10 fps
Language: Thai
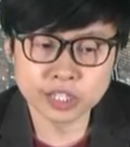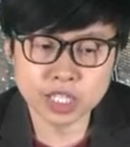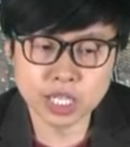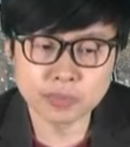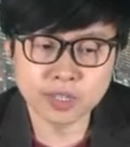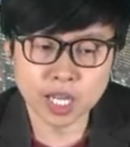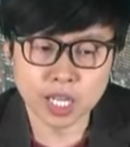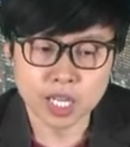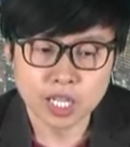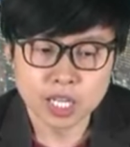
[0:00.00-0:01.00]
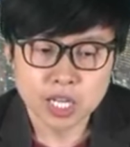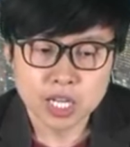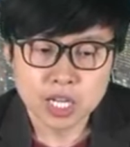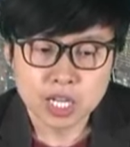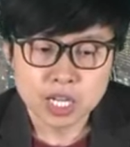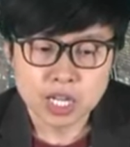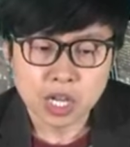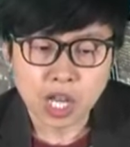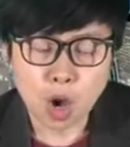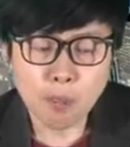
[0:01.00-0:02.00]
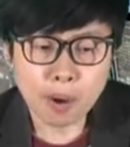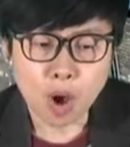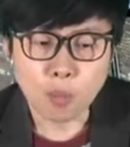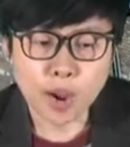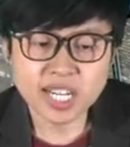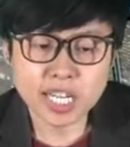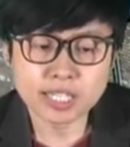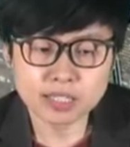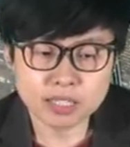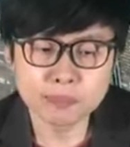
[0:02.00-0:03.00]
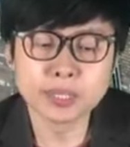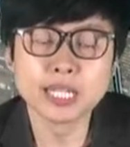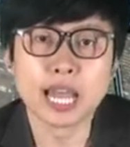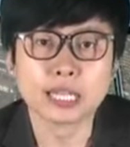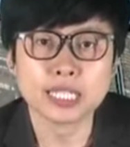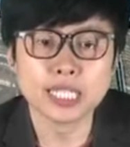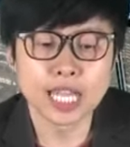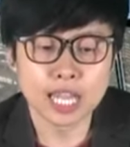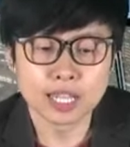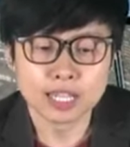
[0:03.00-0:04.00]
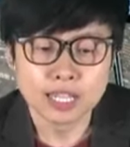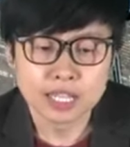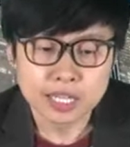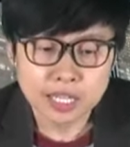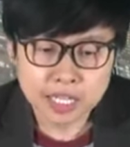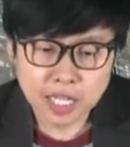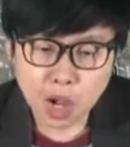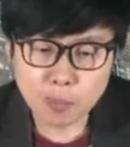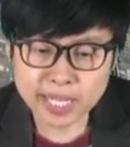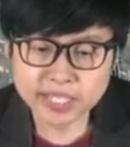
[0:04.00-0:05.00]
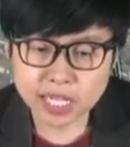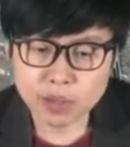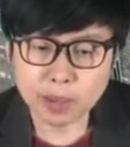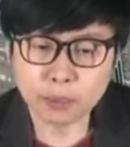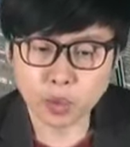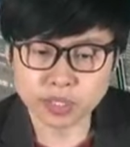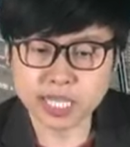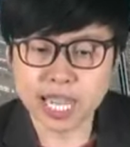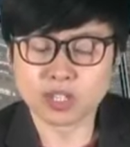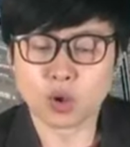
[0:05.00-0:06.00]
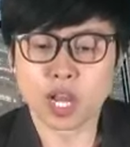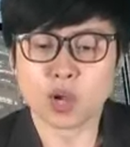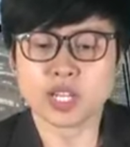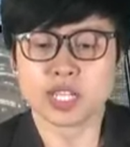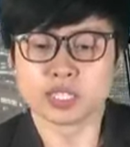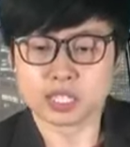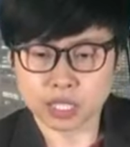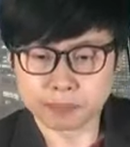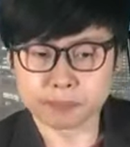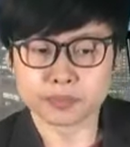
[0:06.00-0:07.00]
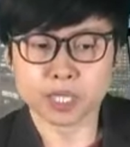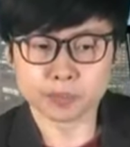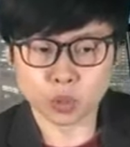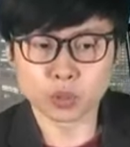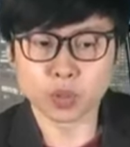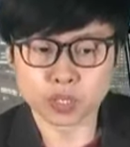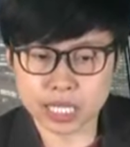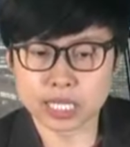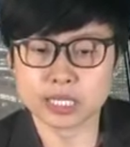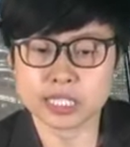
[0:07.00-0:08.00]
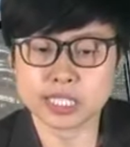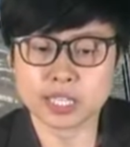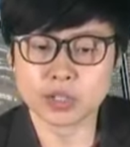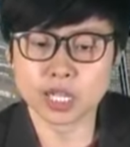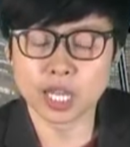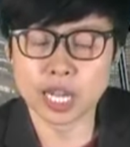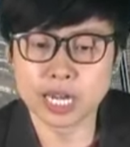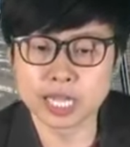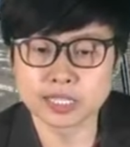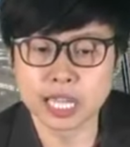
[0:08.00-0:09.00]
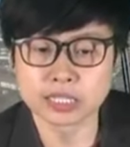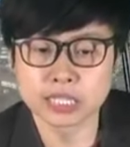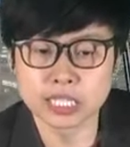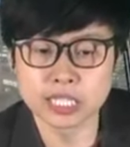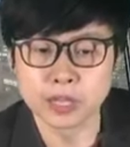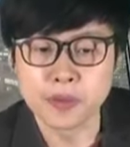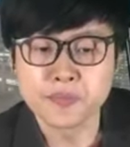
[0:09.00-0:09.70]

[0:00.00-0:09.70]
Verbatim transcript: SGF เนี่ยเขาบอกว่าในครึ่งปีหลังนี้นะเขามั่นใจว่าผลงานของเขาเนี่ยจะเติบเติบโตโดดเด่นเลยทีเดียวนะคะ หลังจากที่